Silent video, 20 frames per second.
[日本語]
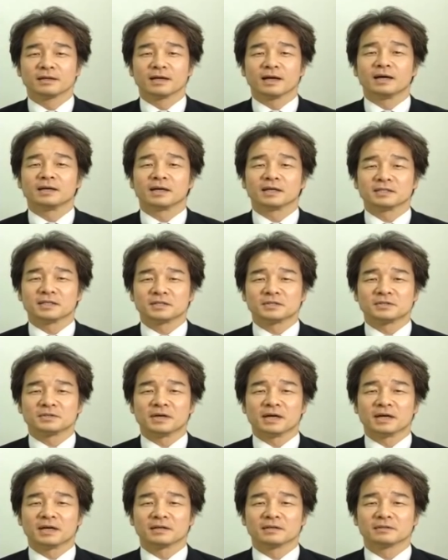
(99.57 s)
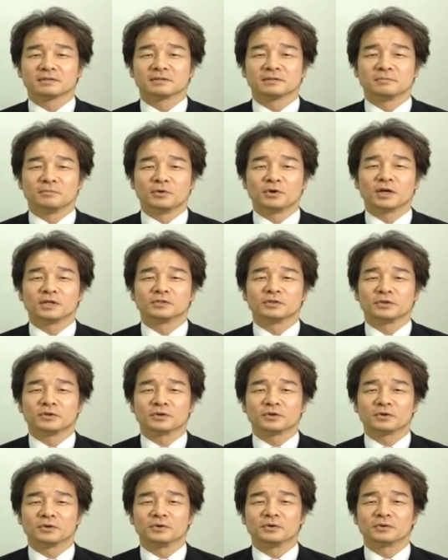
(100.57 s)
春風ツアーポーランド
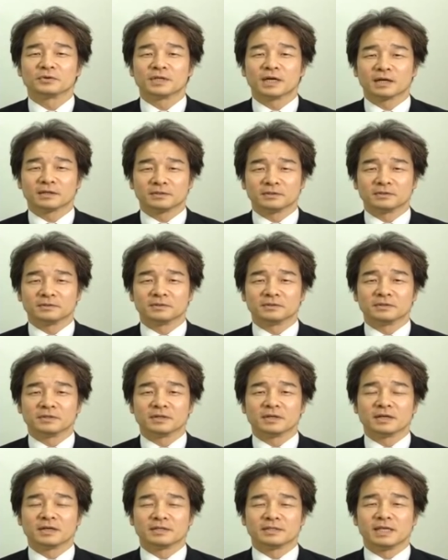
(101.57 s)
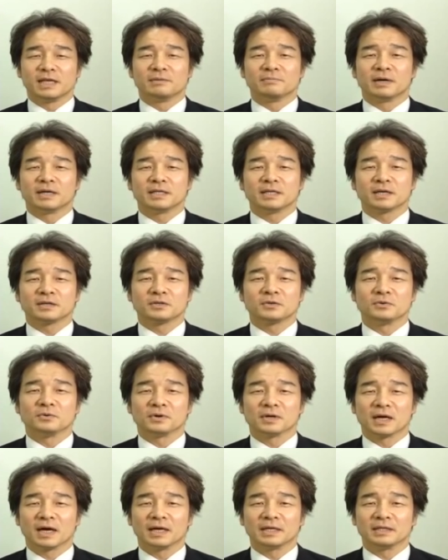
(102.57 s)
旅行クラクフ聖マリア教
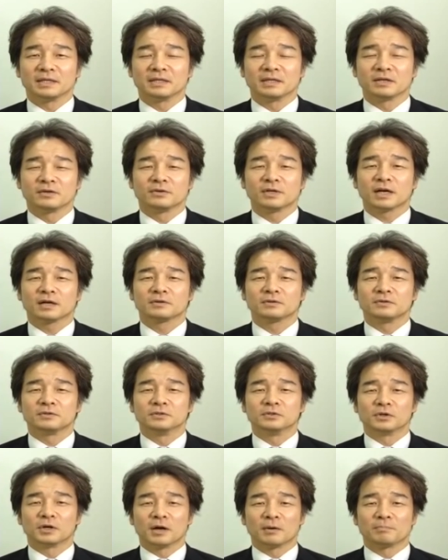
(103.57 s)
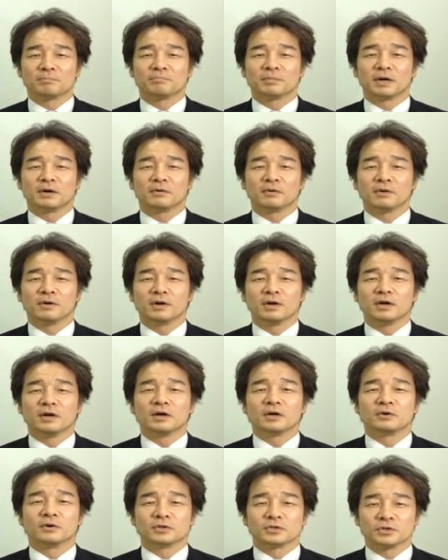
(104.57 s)
会クラクフのラッパを
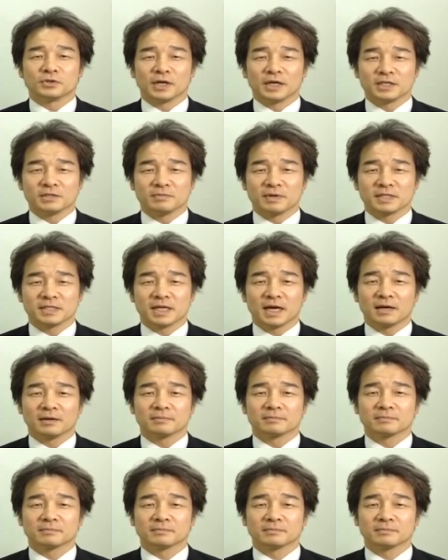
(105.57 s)
ご紹介しました